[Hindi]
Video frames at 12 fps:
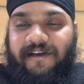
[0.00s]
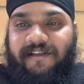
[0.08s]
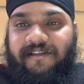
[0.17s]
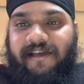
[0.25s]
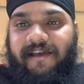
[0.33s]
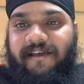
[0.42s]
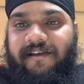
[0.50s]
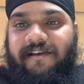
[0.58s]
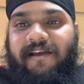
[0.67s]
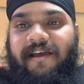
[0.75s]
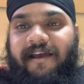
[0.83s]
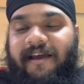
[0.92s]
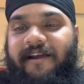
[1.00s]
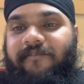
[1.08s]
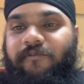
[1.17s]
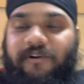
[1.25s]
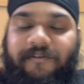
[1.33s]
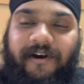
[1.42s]
रहता है एंड
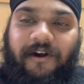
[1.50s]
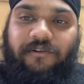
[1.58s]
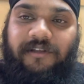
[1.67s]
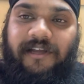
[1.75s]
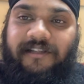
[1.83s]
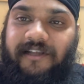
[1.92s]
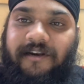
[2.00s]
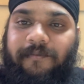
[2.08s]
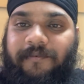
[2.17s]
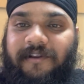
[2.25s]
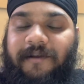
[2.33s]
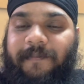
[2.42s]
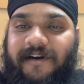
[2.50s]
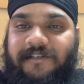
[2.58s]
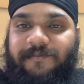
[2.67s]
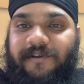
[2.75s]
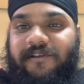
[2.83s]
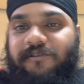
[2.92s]
वो डिवाइड होता है तीन थ्री पार्ट्स
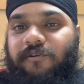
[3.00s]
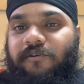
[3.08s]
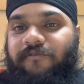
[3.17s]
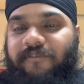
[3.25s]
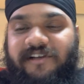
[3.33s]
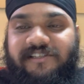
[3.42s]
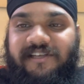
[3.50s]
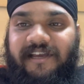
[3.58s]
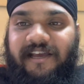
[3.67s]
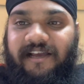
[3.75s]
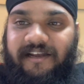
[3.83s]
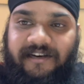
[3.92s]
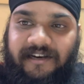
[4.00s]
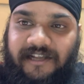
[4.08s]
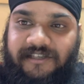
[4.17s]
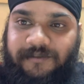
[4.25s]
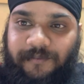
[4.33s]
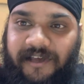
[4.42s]
में तो फर्स्ट है
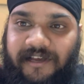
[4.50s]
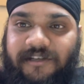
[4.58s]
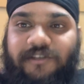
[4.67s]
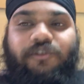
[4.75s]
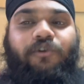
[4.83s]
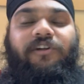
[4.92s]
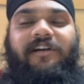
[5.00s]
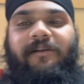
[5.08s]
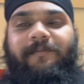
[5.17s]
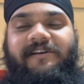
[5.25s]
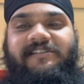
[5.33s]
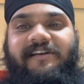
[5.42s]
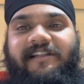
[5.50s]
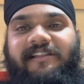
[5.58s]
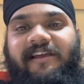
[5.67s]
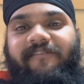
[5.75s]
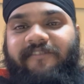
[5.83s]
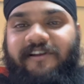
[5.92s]
लंच ब्रेक जो थर्टी मिनट्स का रहता
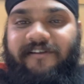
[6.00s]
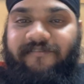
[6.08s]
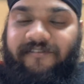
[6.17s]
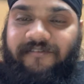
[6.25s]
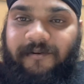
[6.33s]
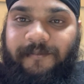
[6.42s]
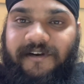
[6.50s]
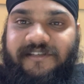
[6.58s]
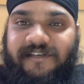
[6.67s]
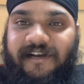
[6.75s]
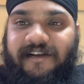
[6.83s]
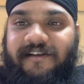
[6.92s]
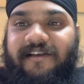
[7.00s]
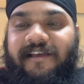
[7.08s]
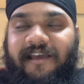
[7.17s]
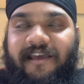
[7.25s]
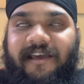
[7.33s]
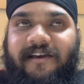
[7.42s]
है फिर फिफ्टीन मिनट्स का
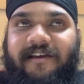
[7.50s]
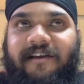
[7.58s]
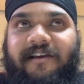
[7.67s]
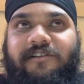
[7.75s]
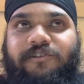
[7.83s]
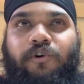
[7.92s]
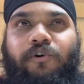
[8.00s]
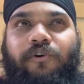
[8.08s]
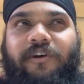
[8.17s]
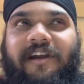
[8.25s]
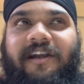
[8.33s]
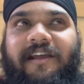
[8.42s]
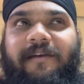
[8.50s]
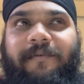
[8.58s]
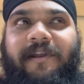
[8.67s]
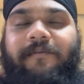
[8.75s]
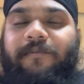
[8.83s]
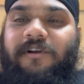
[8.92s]
एक जो कि टी
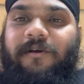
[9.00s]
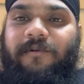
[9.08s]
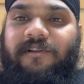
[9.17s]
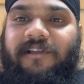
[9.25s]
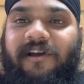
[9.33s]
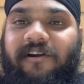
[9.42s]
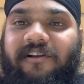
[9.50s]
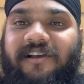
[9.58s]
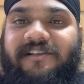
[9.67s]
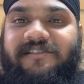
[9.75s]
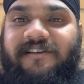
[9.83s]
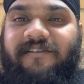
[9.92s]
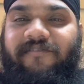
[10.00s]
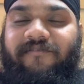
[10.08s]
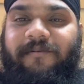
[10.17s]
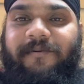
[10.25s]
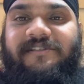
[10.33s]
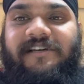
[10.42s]
ब्रेक होते होते हैं और एक फिफ्टीन
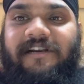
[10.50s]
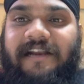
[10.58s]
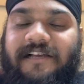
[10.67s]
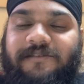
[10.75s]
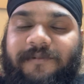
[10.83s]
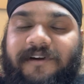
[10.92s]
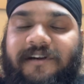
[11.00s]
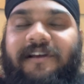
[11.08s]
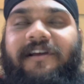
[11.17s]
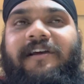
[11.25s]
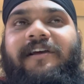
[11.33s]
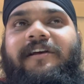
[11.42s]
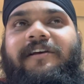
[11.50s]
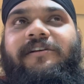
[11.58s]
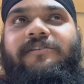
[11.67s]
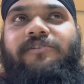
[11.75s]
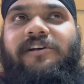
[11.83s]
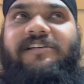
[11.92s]
uh, मिनट्स का
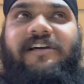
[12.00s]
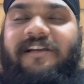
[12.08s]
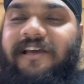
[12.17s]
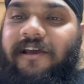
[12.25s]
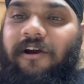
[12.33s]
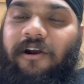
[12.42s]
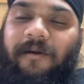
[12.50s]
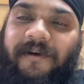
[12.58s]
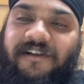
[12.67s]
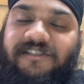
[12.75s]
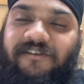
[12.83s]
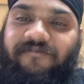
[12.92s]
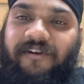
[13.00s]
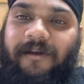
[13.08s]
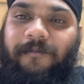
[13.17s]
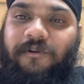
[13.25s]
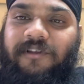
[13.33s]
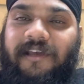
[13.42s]
रिलैक्समेंट सो ऐसा करके और हमारी शिफ्ट टाइम
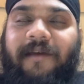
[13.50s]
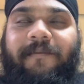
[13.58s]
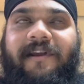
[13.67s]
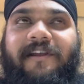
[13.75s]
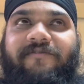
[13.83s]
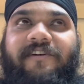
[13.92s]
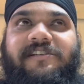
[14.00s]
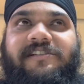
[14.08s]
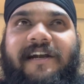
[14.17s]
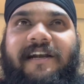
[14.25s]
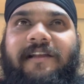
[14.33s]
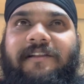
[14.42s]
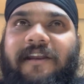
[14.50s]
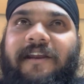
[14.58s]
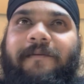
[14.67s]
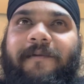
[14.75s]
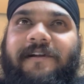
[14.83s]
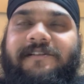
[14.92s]
होती है मेरी फर्स्ट स्टार्टिंग
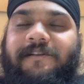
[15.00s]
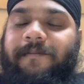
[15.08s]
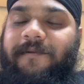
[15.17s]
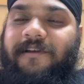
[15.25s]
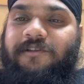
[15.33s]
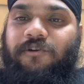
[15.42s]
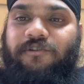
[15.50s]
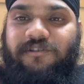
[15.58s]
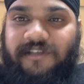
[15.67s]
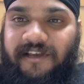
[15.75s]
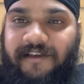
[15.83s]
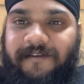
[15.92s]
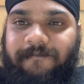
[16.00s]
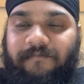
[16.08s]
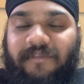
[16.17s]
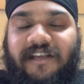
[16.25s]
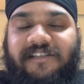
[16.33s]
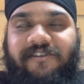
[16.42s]
तीन मंथ में जो थी
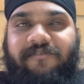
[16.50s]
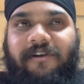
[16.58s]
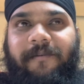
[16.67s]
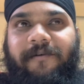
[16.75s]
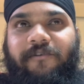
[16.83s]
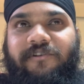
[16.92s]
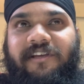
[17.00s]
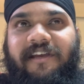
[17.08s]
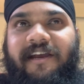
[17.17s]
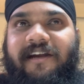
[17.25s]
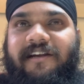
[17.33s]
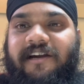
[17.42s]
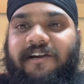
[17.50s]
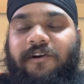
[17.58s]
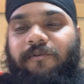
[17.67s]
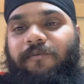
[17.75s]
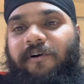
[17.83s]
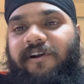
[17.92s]
शिफ्ट टाइमिंग वो थी एट थर्टी
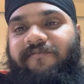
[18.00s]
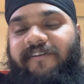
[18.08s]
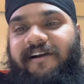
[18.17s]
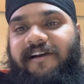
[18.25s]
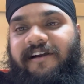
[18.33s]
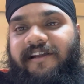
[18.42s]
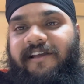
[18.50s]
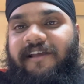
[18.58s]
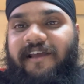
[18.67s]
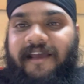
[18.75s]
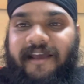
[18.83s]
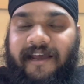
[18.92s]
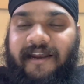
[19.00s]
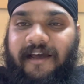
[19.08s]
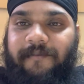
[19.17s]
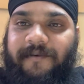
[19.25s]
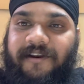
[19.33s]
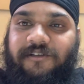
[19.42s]
टू मॉर्निंग फाइव थर्टी एंड
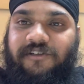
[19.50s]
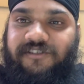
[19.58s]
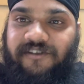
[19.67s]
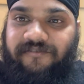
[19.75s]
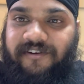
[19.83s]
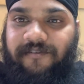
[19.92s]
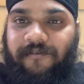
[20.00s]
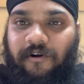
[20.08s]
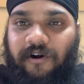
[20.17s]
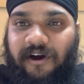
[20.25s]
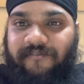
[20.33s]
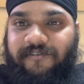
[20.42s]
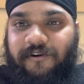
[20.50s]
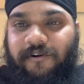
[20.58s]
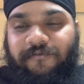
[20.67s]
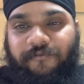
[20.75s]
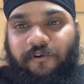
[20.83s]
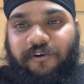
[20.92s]
अब मेरी जो शिफ्ट है वो
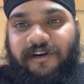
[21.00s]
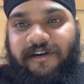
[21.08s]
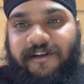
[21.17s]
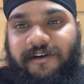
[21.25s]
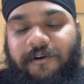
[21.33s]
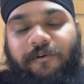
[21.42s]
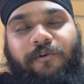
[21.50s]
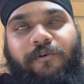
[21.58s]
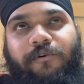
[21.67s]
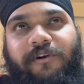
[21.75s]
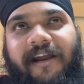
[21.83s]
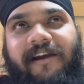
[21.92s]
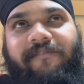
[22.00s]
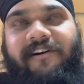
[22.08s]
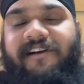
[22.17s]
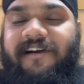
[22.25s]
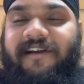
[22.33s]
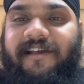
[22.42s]
आफ्टरनून फोर थर्टी टू नाइट वन
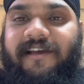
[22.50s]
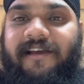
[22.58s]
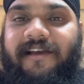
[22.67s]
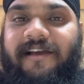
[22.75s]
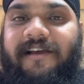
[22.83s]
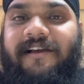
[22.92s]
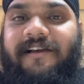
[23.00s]
थर्टी है